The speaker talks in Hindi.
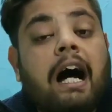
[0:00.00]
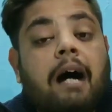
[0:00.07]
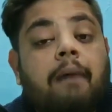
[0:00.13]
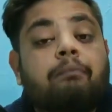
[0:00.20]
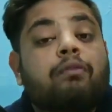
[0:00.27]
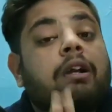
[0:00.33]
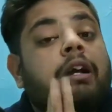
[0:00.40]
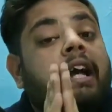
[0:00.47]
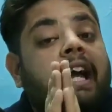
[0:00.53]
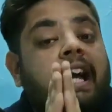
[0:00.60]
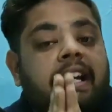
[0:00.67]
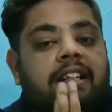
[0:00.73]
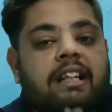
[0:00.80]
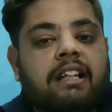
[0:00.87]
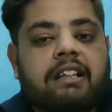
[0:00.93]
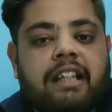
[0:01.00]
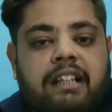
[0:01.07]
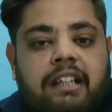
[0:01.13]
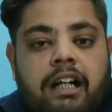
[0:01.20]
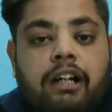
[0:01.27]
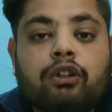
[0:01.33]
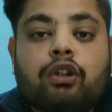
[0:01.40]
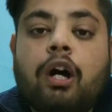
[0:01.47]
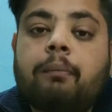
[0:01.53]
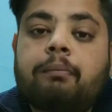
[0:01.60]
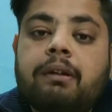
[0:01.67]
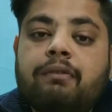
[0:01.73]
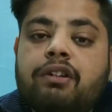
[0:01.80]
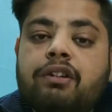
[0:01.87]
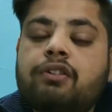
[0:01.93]
आप एंड तक देखना तो
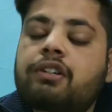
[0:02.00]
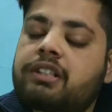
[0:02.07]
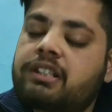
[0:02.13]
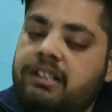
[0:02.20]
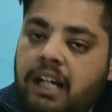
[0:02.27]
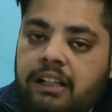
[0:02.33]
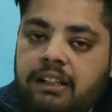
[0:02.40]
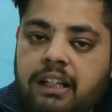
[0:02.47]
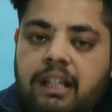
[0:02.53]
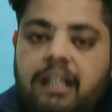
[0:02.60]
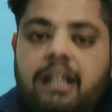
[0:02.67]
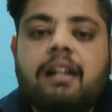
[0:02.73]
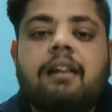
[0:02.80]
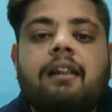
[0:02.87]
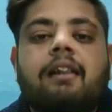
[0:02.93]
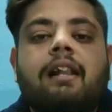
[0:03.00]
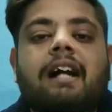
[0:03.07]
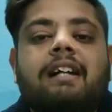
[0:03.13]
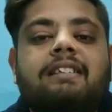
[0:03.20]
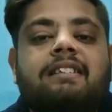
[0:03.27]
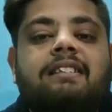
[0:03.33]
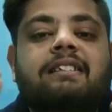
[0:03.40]
अपनी वीडियो स्टार्ट करें लेट्स